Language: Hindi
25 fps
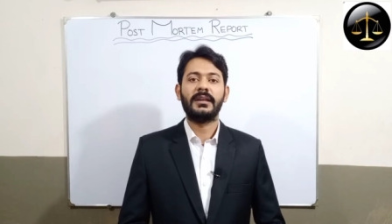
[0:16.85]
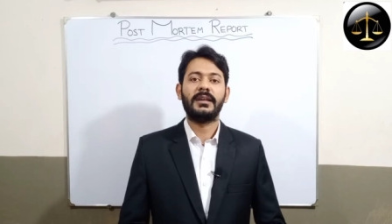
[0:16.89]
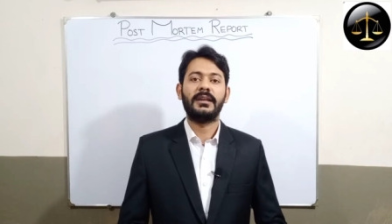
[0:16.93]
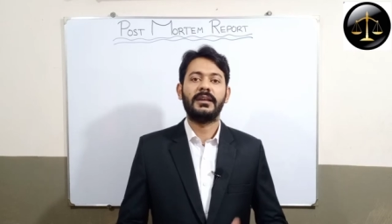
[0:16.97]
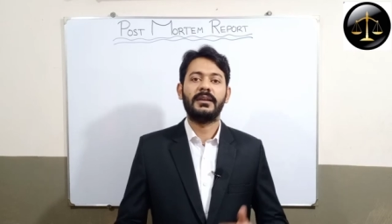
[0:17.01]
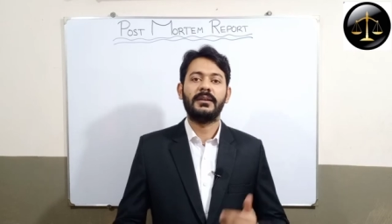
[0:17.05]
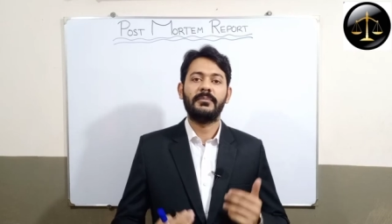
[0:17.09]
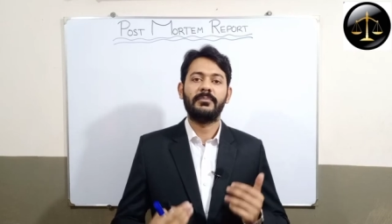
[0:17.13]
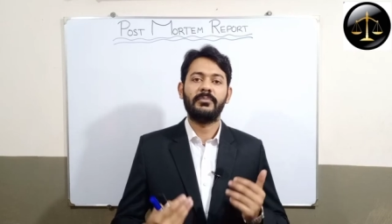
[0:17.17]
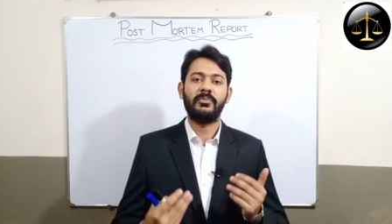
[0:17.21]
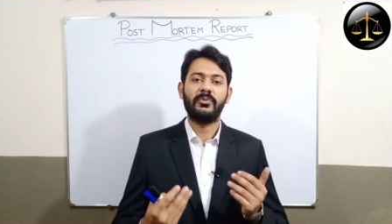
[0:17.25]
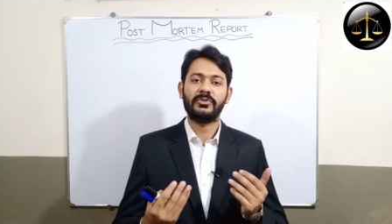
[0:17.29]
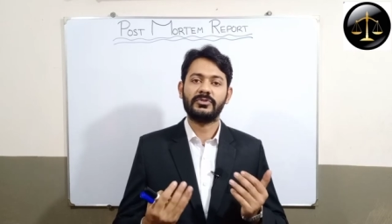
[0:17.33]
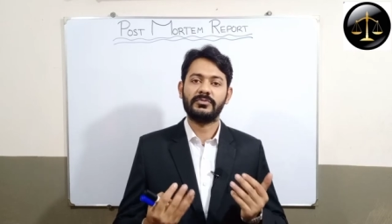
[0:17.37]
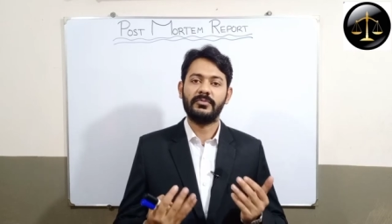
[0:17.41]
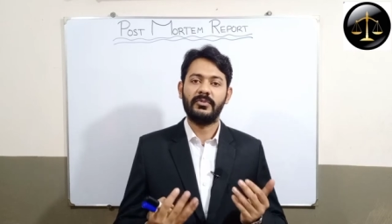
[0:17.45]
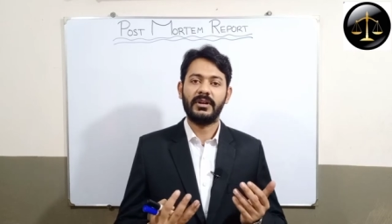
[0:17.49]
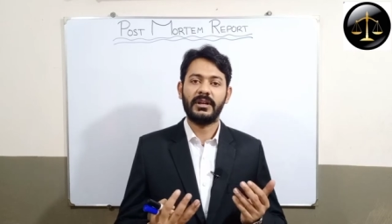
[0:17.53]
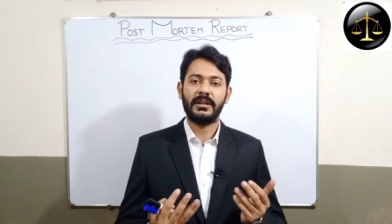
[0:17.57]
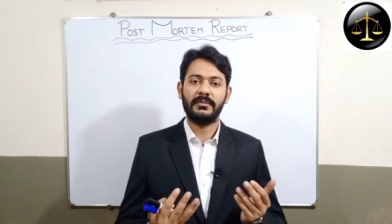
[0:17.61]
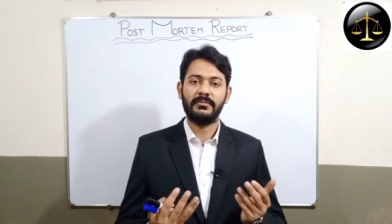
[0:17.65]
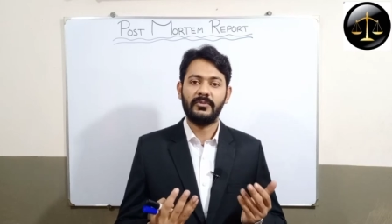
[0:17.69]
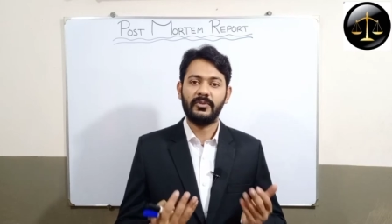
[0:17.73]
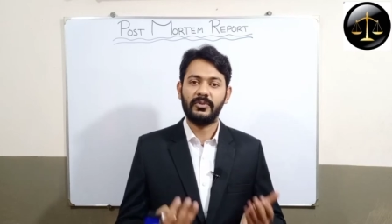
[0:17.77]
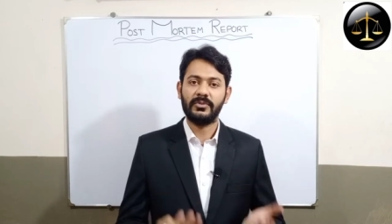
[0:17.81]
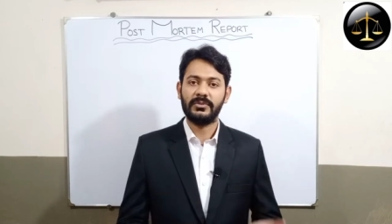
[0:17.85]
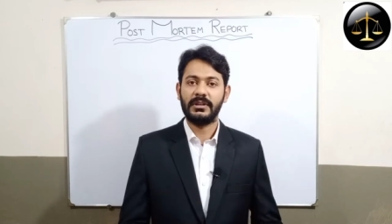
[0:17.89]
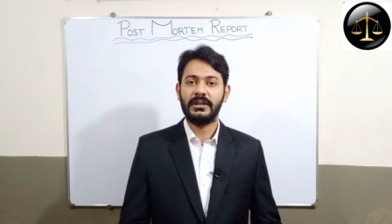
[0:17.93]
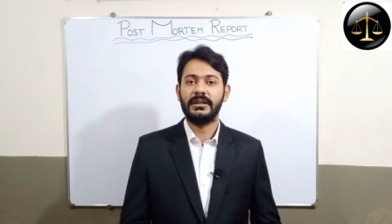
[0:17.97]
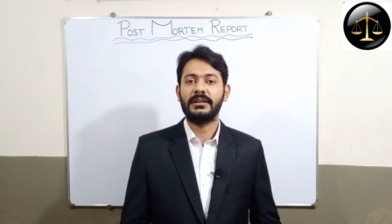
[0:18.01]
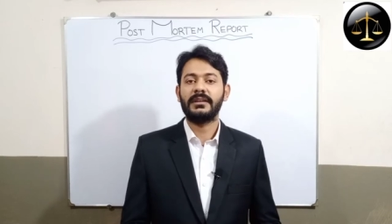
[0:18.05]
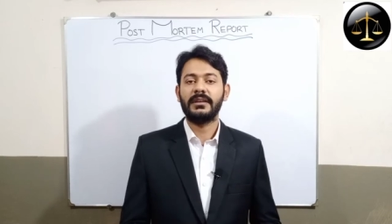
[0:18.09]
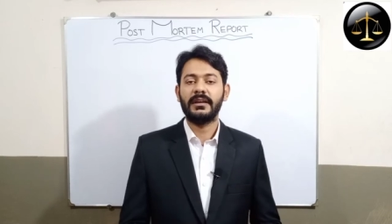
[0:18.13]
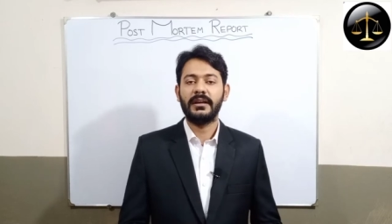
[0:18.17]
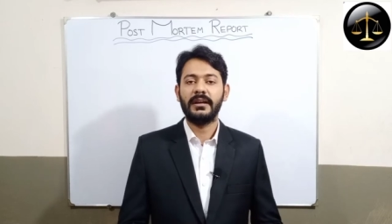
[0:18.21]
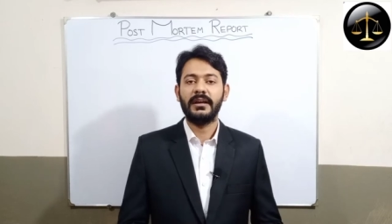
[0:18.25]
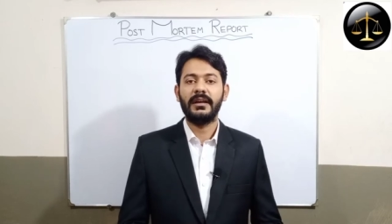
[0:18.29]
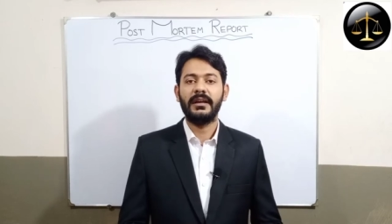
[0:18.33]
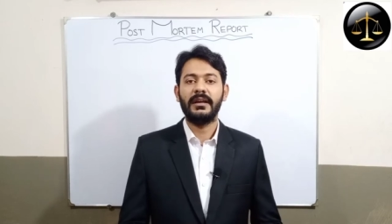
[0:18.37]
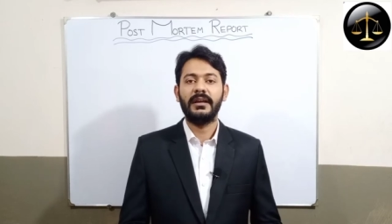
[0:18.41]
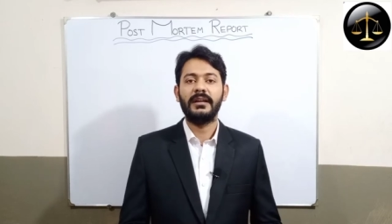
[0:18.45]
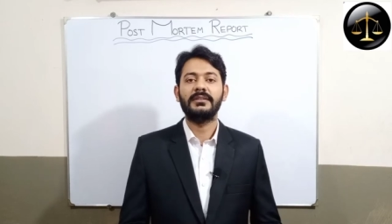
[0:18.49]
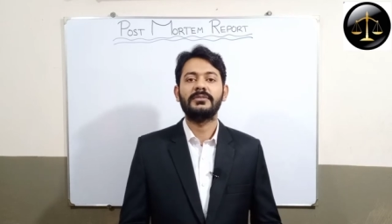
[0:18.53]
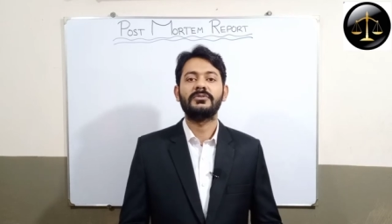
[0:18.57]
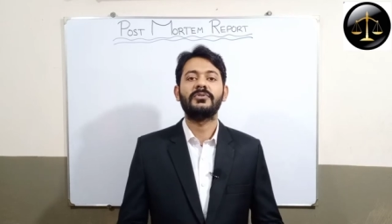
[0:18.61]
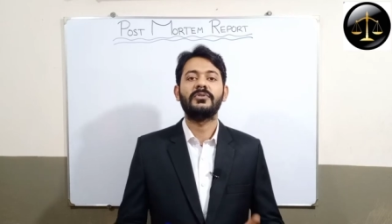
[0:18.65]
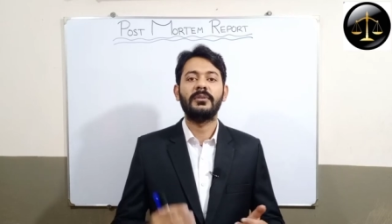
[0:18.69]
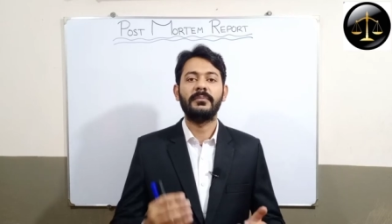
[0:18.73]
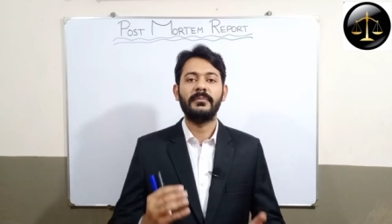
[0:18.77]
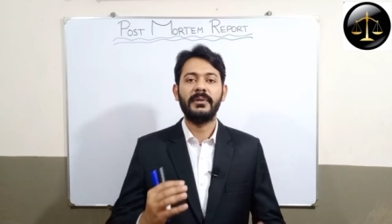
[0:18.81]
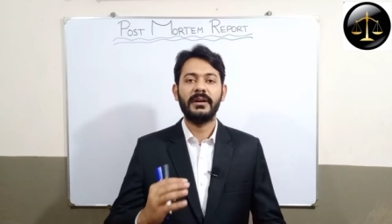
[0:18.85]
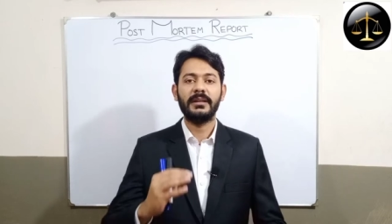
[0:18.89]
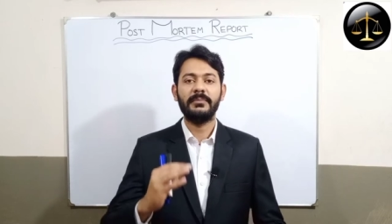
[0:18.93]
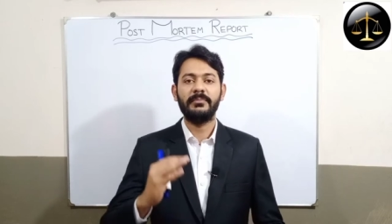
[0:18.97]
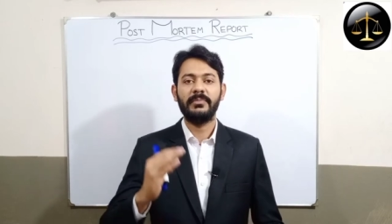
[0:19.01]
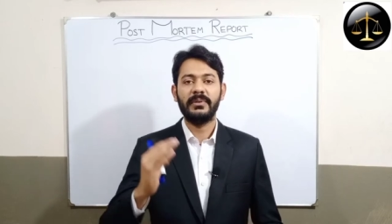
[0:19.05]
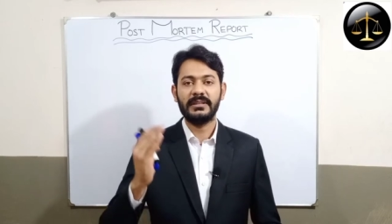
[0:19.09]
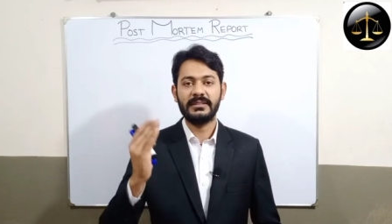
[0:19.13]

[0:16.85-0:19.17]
कि पोस्टमार्टम होता क्या है जो हमारी